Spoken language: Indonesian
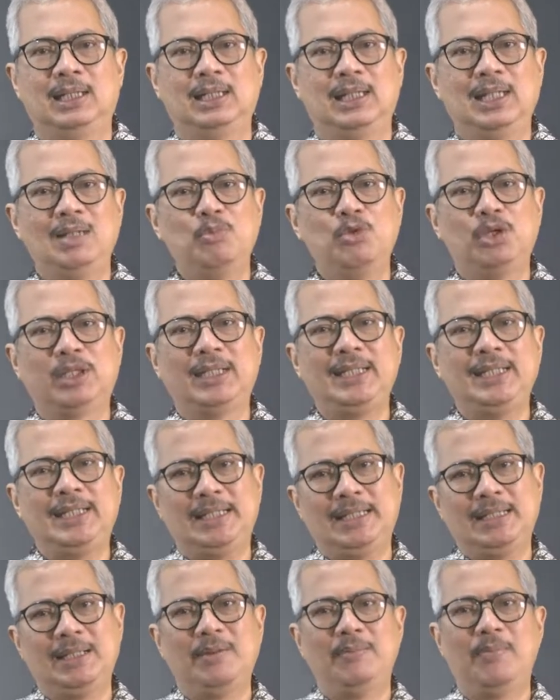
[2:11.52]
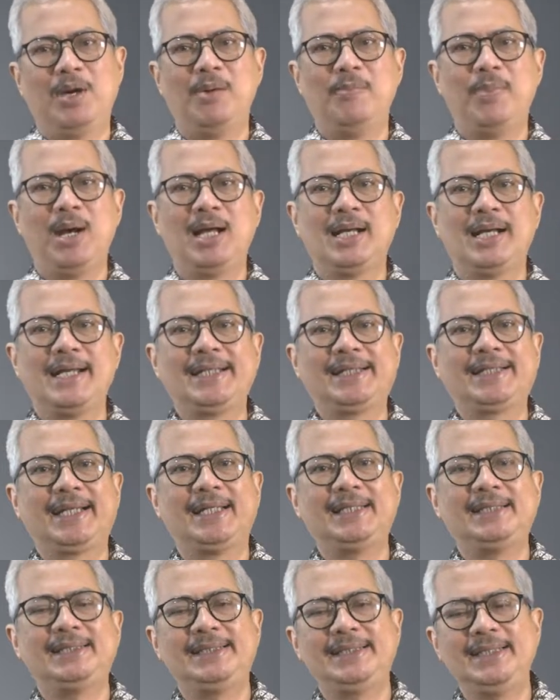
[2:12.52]
Ilmu ini mengembangkan
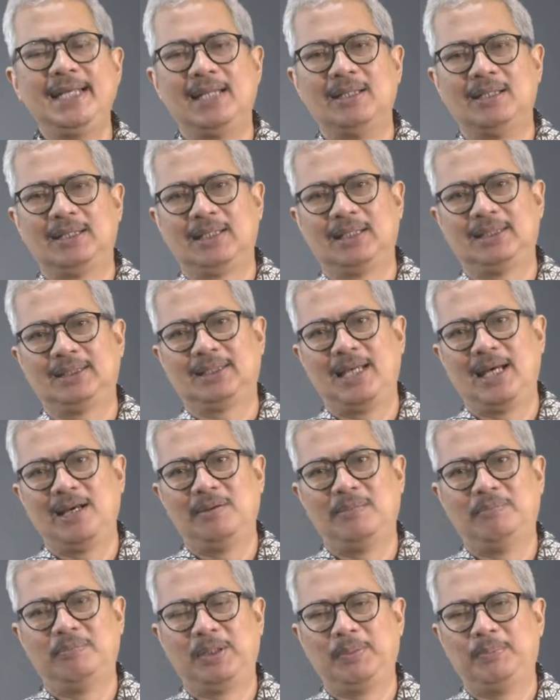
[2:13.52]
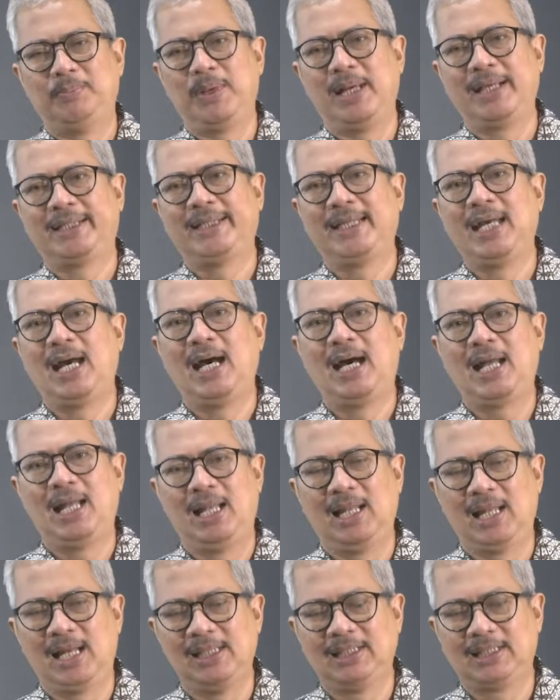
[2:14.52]
kajian tentang berbagai
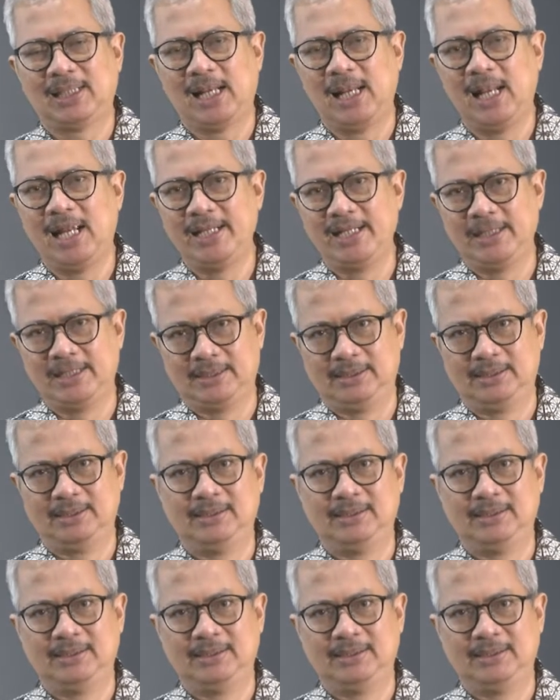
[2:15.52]
hal antara lain,